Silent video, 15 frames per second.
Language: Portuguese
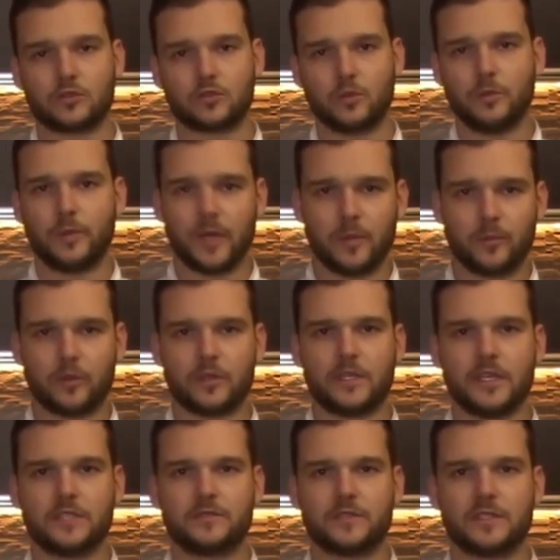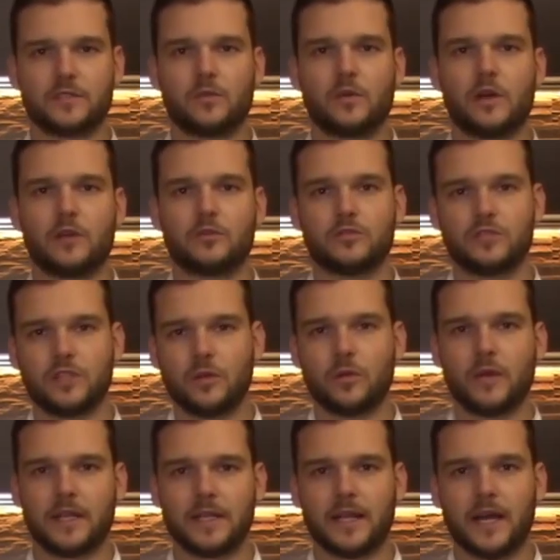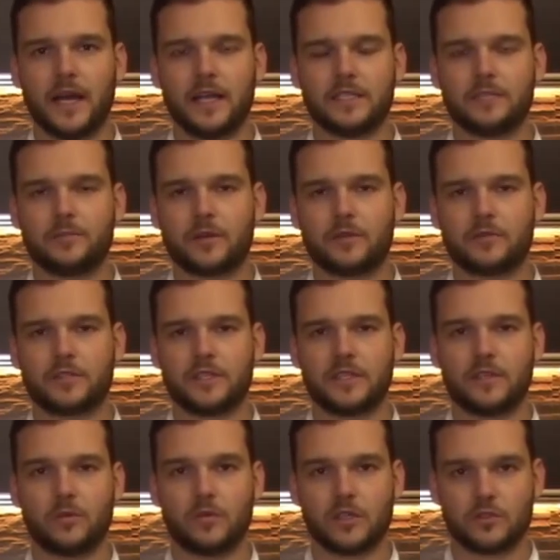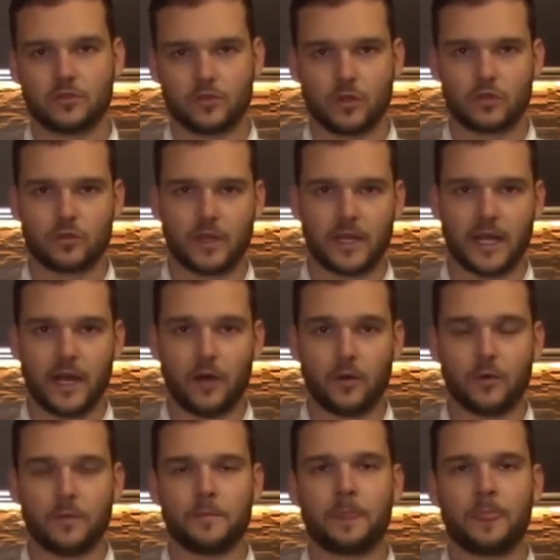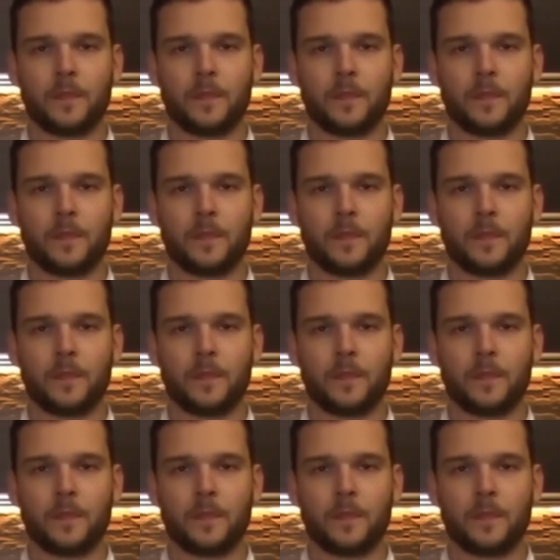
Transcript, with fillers: É super importante fazer um caldo de qualidade para você ter um risoto legal.